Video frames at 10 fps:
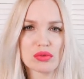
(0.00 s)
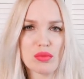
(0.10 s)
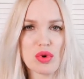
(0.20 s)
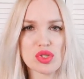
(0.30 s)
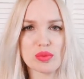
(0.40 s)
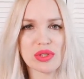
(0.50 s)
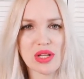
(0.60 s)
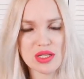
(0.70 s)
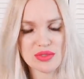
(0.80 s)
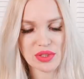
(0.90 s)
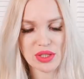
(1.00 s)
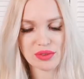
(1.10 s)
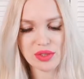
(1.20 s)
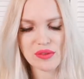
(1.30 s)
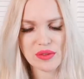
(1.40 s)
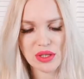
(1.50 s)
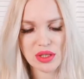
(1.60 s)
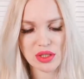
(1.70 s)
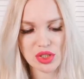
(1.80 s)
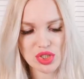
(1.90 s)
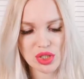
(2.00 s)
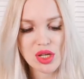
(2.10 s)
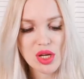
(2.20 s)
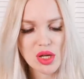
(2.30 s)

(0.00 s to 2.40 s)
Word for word: Ну, может быть, так сфотографировано, конечно.